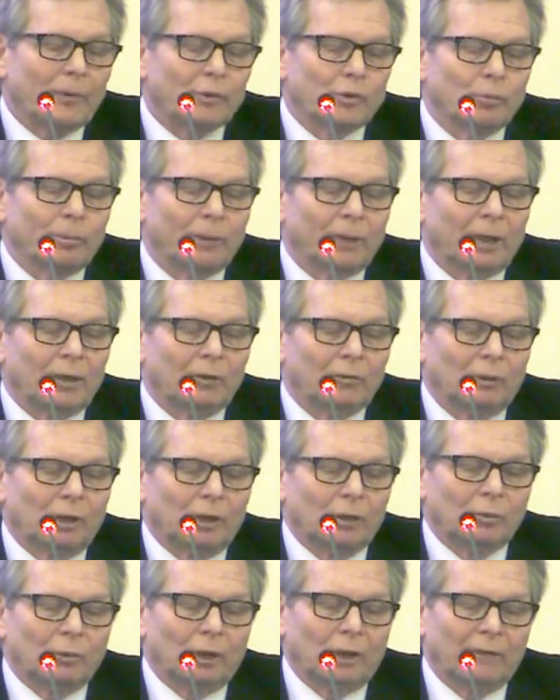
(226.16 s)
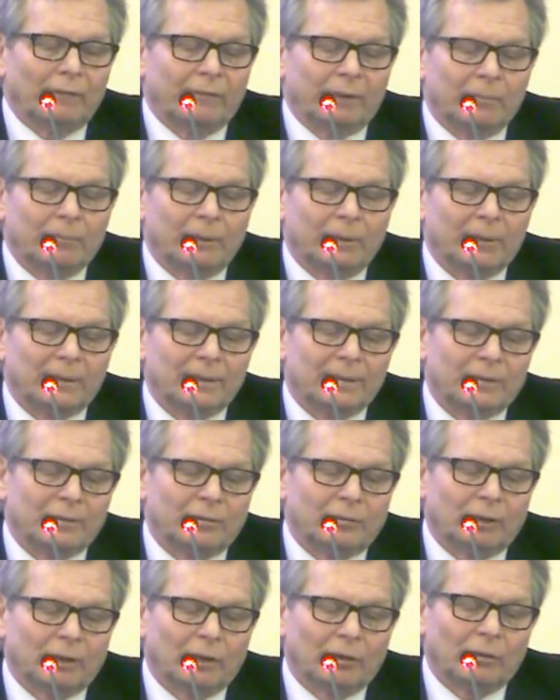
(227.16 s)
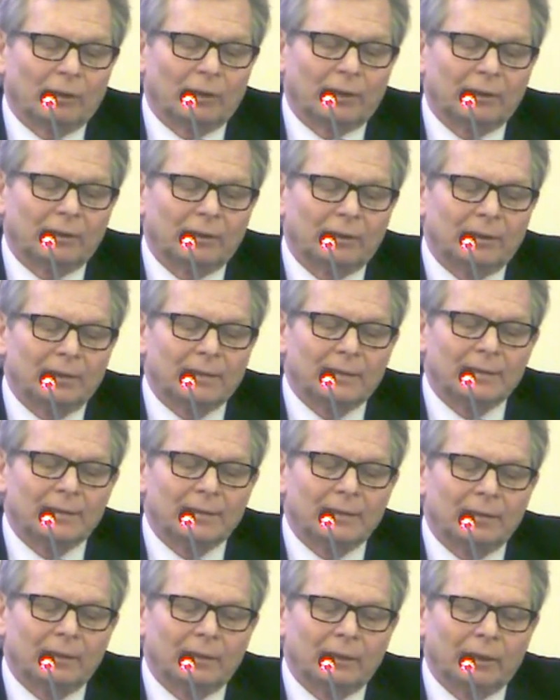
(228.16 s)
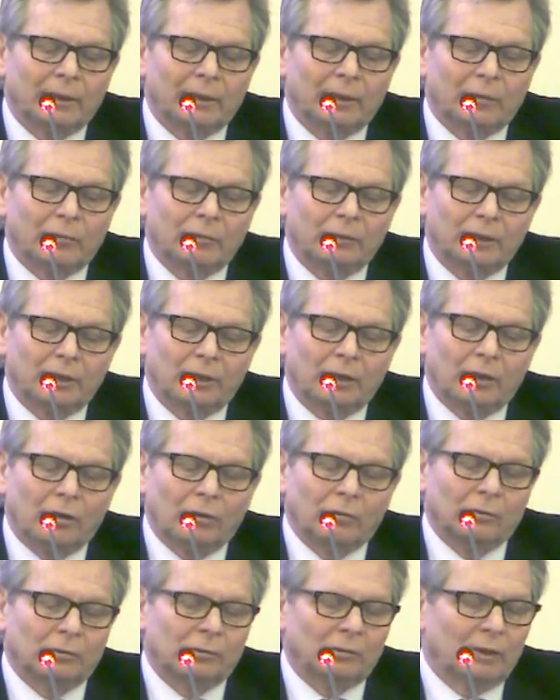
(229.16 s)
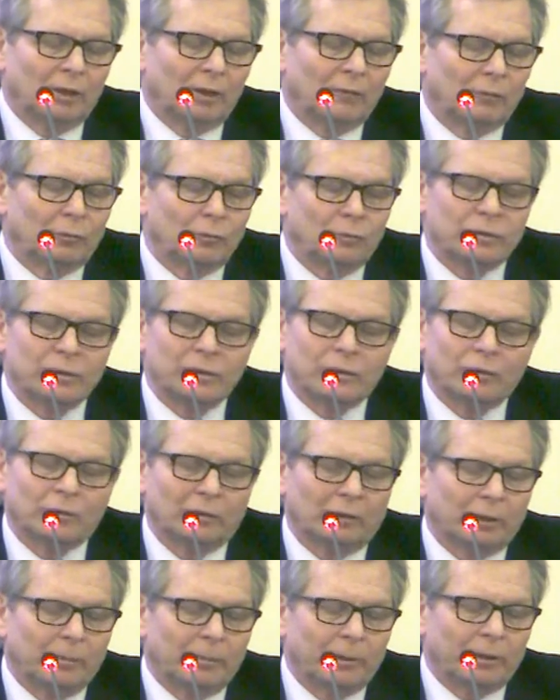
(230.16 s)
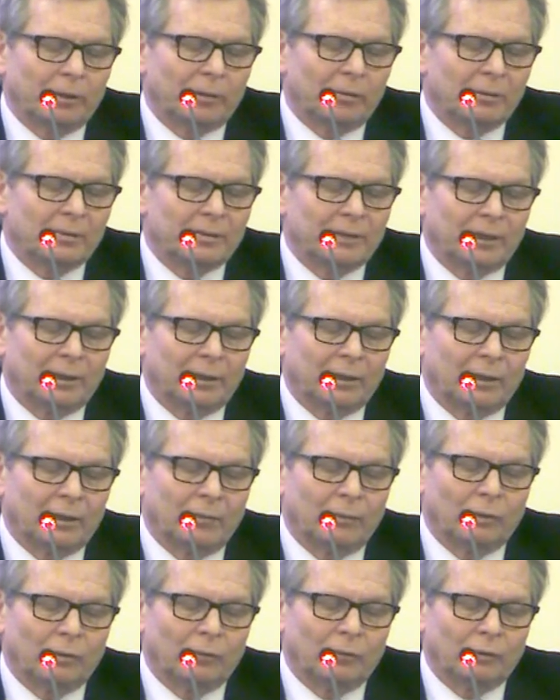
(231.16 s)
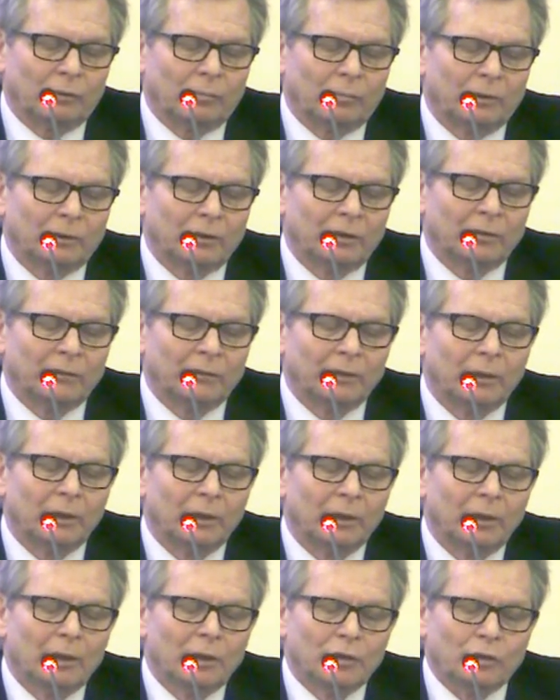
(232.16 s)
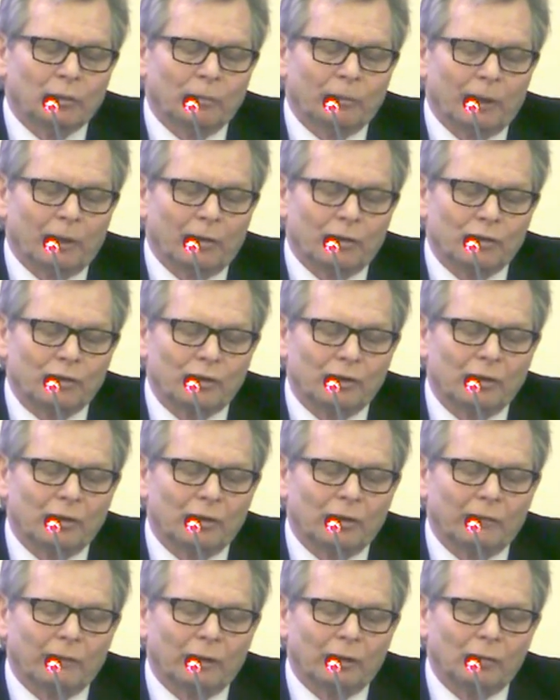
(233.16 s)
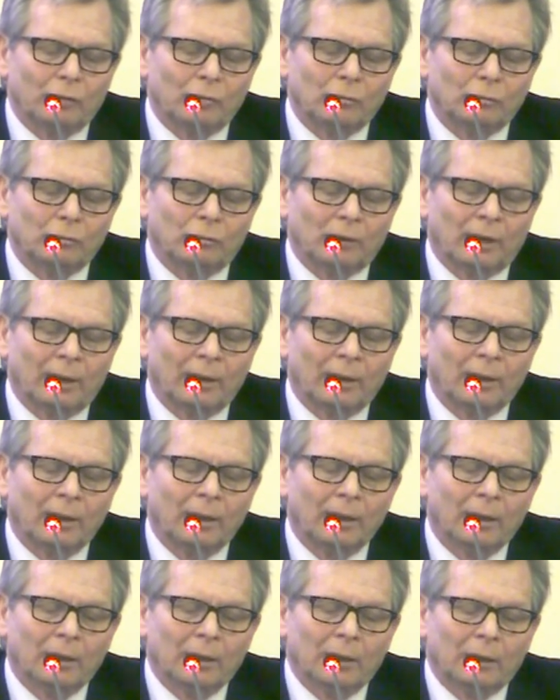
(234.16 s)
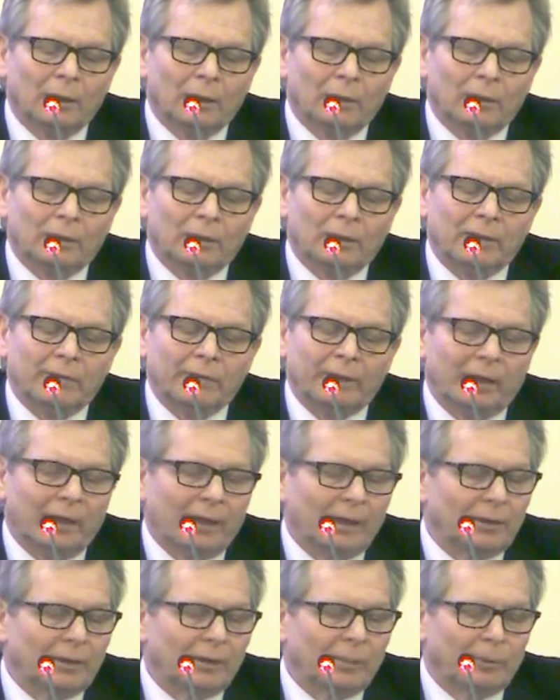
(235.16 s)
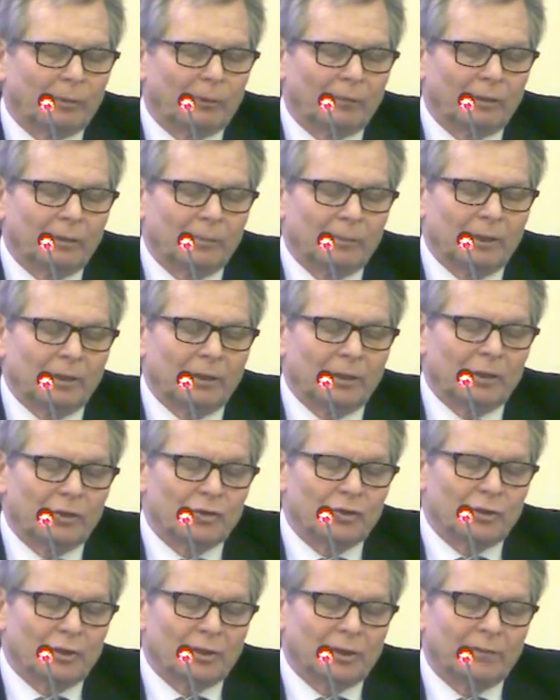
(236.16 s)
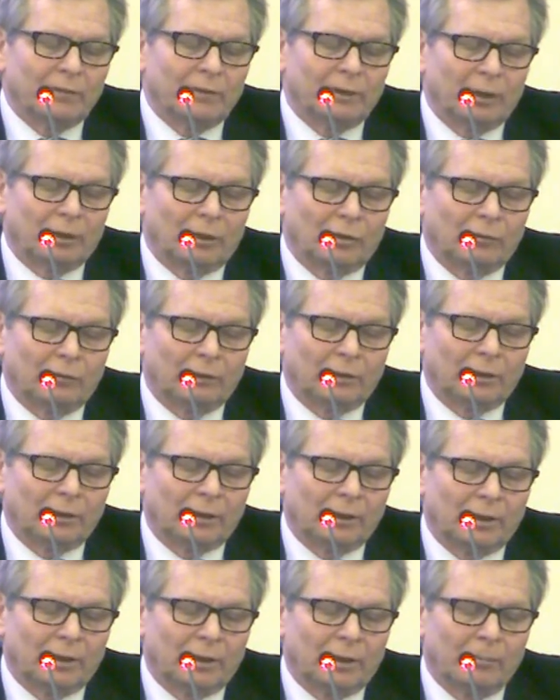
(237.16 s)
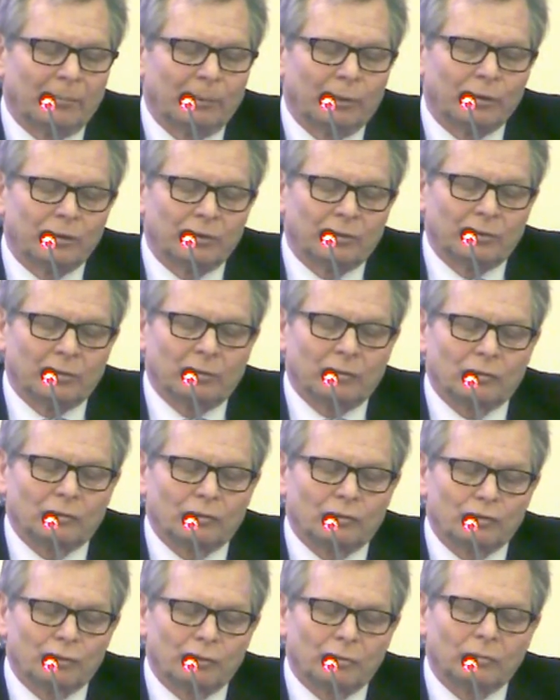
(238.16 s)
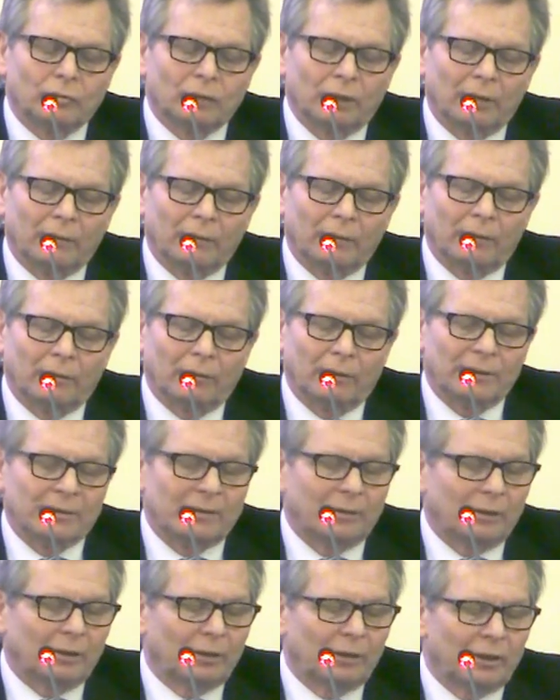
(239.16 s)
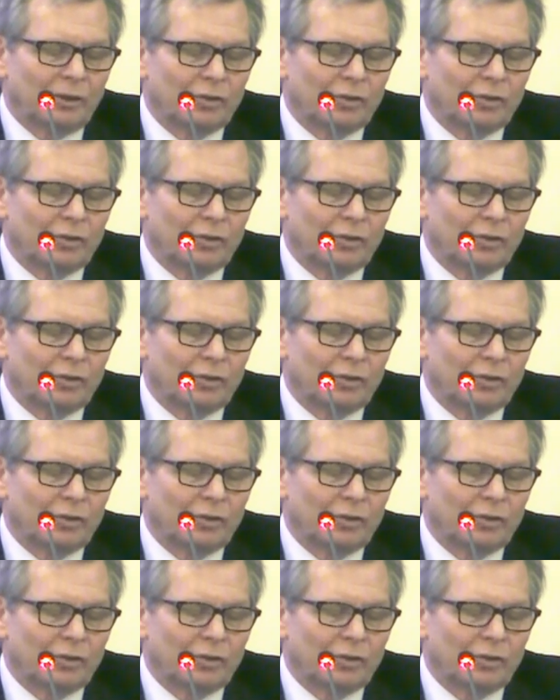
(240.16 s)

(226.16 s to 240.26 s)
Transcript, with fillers: superando l'attuale frammentazione che lo caratterizza e che non tiene conto dell'evoluzione dei percorsi accademico-formativi sul piano scientifico e culturale dei vari atti e provvedimenti legislativi che dal 1993 in poi si sono succeduti a livello nazionale e